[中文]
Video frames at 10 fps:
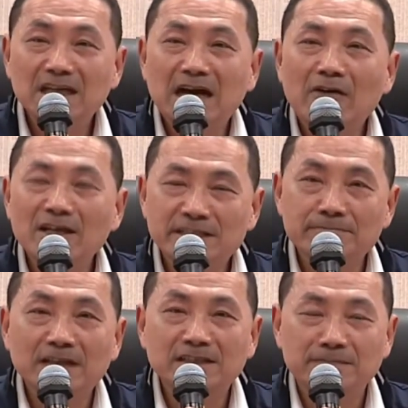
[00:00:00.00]
你甲
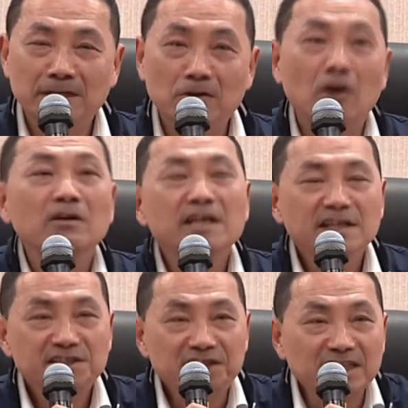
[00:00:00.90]
我先把市民讲，
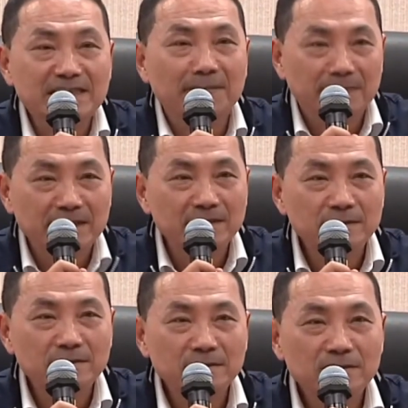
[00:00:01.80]
四十
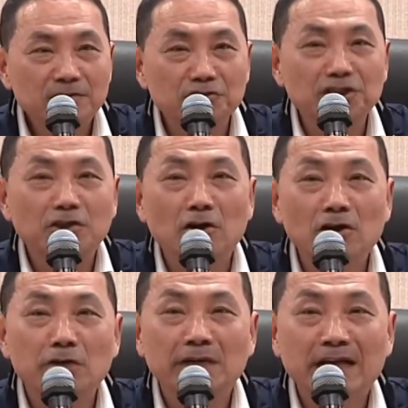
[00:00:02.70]
年处理
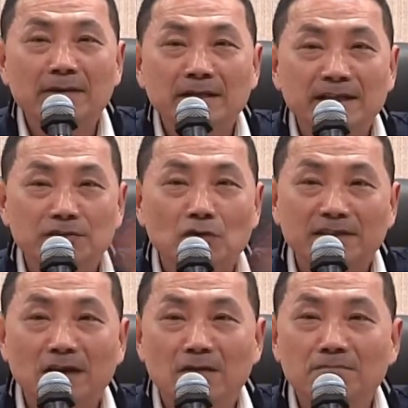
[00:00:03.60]
以后何为了会
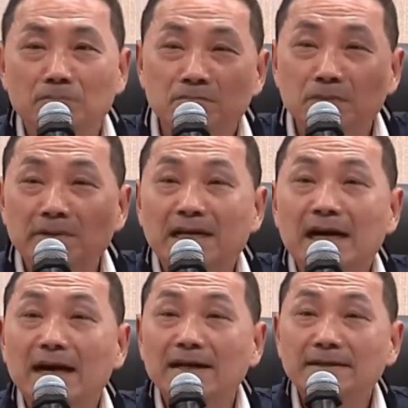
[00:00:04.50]
刷走，无
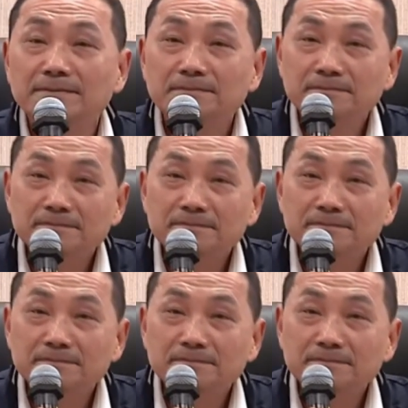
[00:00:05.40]
要坑啊！